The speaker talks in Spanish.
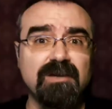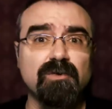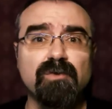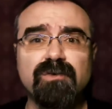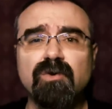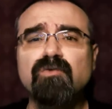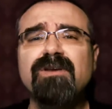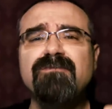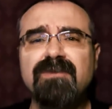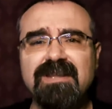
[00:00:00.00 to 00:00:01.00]
conoce con una
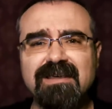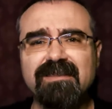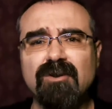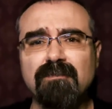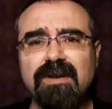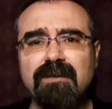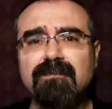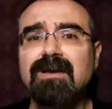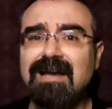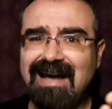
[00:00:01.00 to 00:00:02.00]
infinidad de nombres,
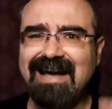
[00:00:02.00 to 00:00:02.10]
a